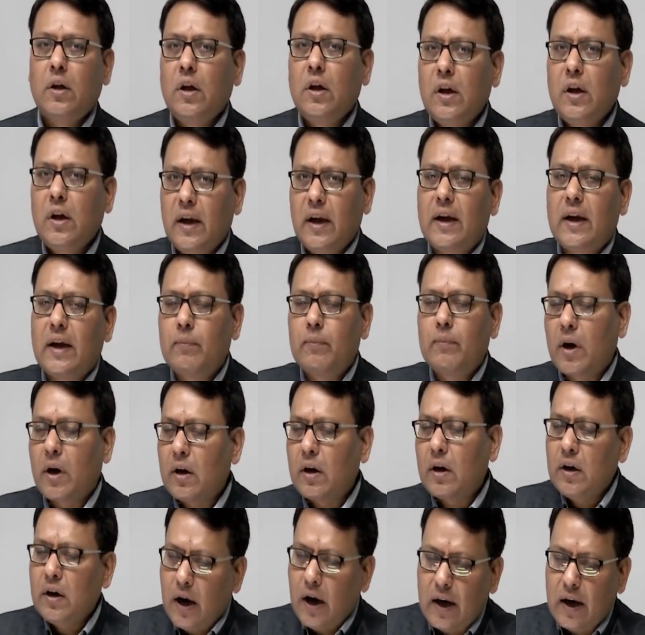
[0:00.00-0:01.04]
एक बार
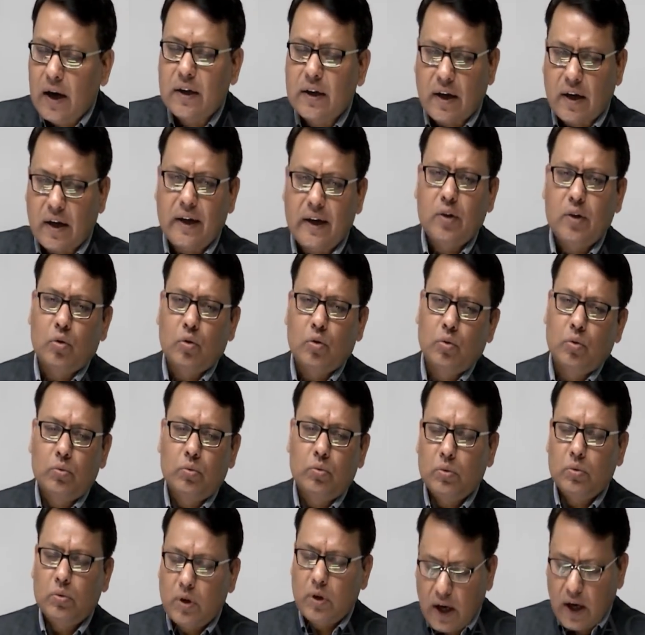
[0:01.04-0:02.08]
एंड ट्राई टू
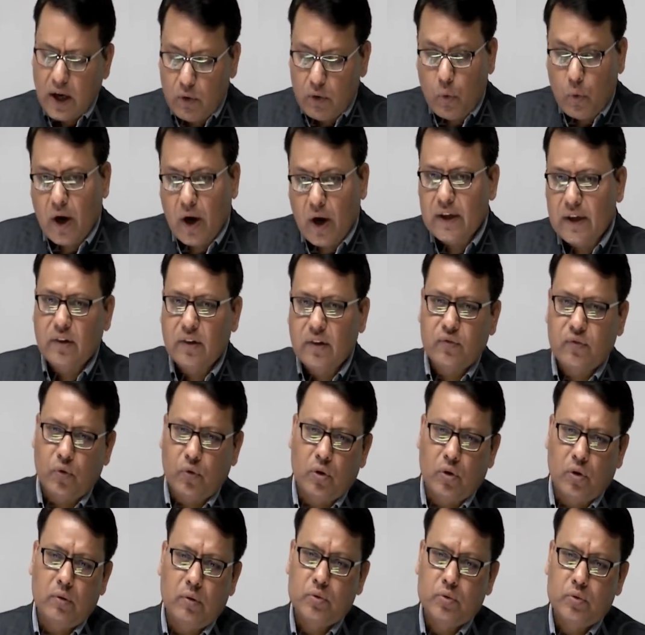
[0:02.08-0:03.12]
अवॉइड द
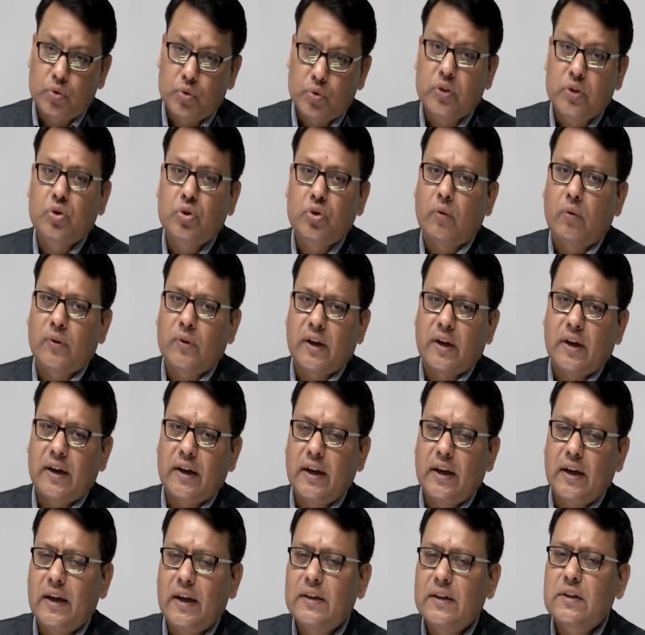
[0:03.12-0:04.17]
फोन स्विच ऑफ करके ये
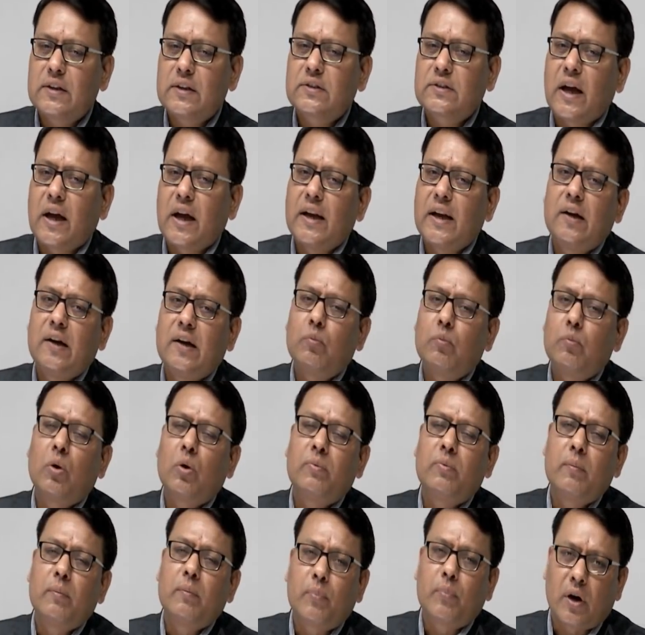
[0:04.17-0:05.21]
नहीं कि साइलेंट मोड में
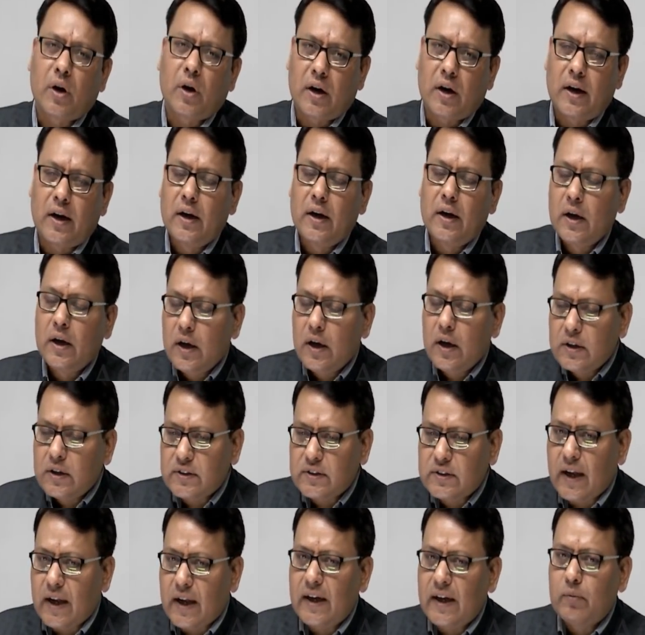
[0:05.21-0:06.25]
हम पढ़ रहे हैं
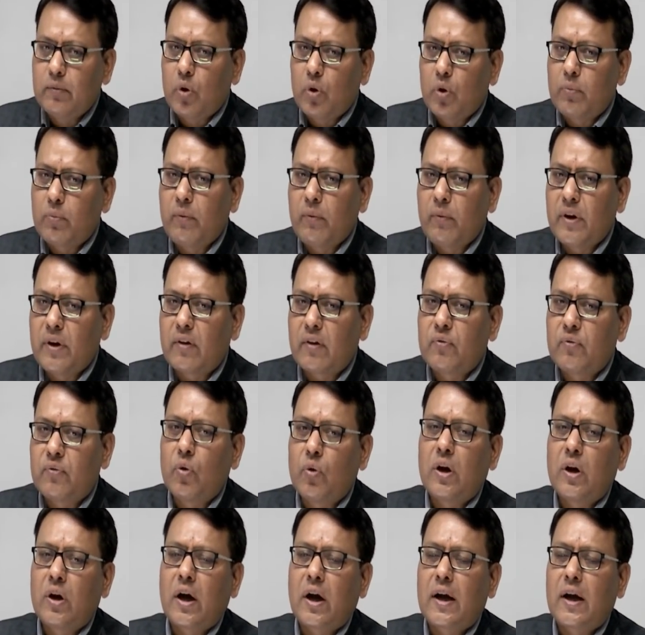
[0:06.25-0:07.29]
साइलेंट मोड में भी अगर फ़ोन
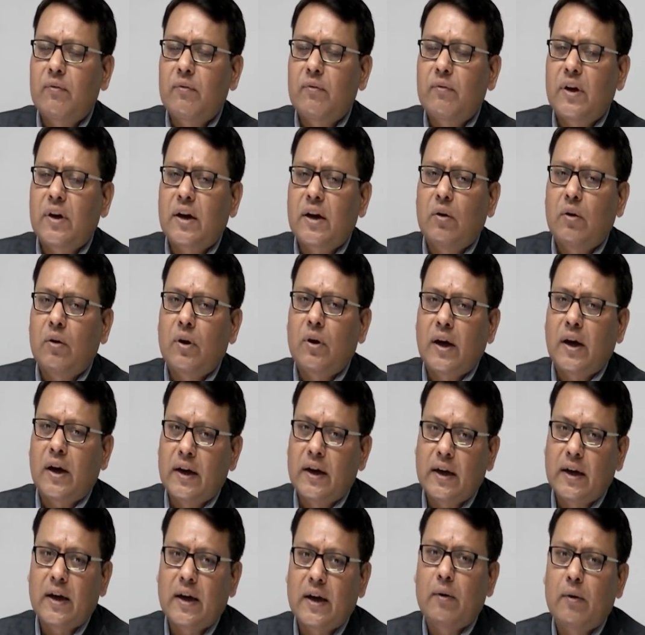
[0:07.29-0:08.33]
लगा के आपने रखा हुआ कहीं ना
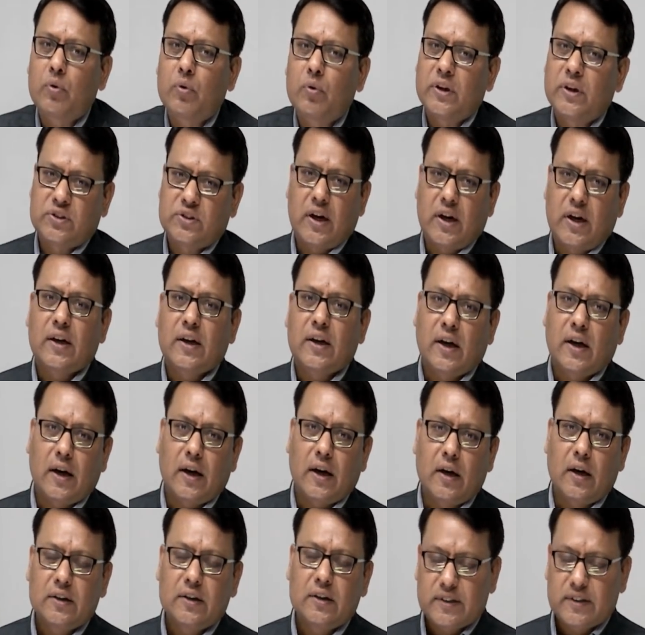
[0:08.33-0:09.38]
कहीं आपको डिस्ट्रैक्ट करेगा
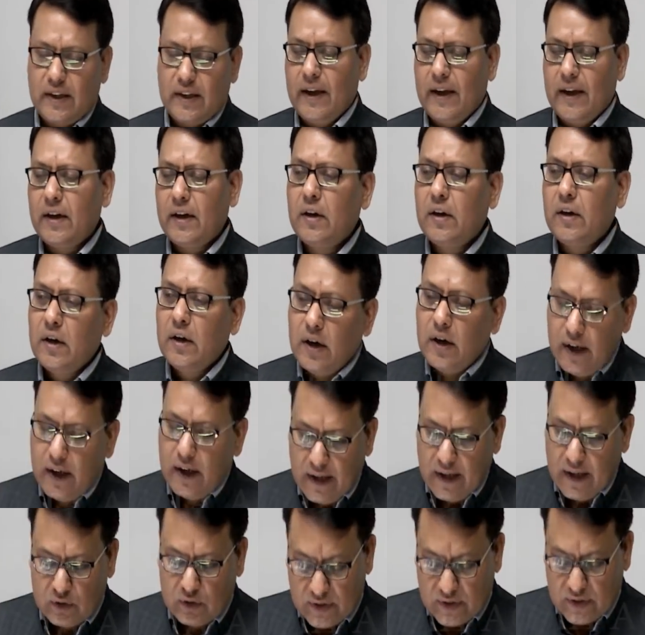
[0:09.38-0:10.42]
इसलिए
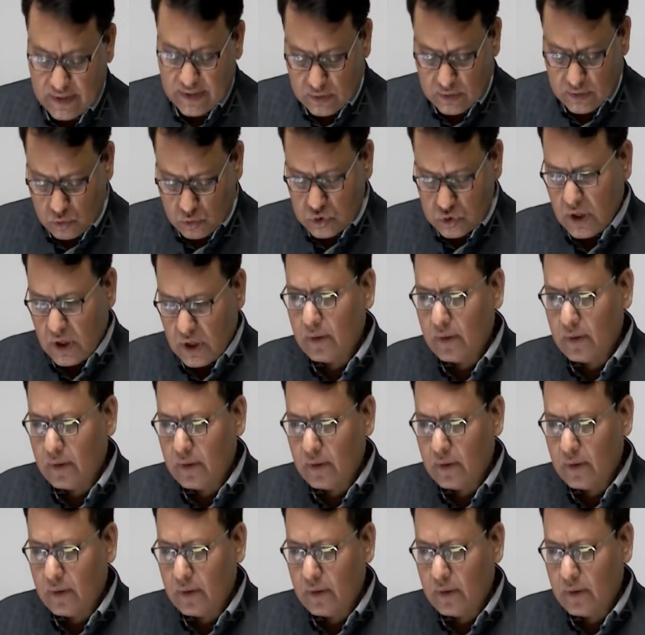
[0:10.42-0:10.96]
एक तो ये दूसरा